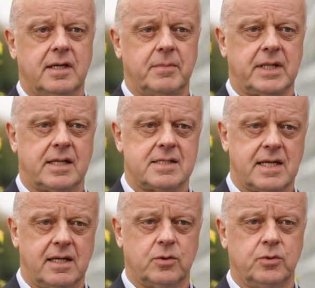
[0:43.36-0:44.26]
mit einer
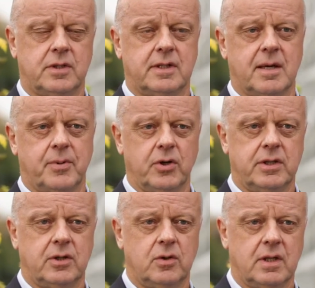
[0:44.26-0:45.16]
sehr guten
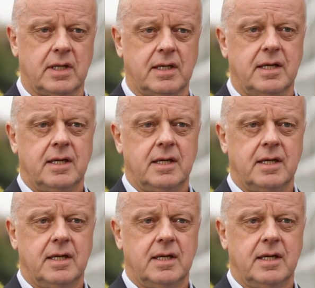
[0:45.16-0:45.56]
Gebäudehülle,